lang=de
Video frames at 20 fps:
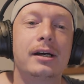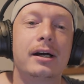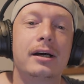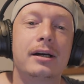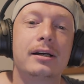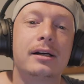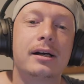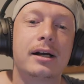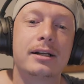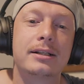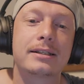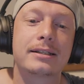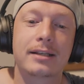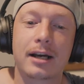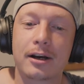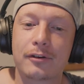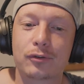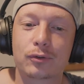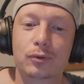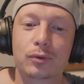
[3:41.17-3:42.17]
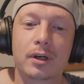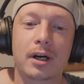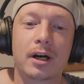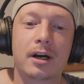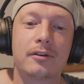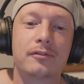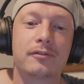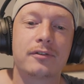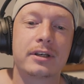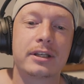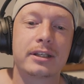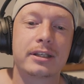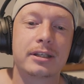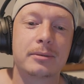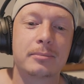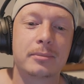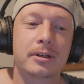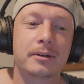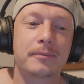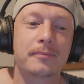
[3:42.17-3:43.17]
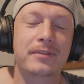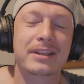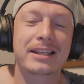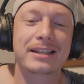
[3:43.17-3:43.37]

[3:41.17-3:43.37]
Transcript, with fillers: äh, als Starfotograf, weil ich immer,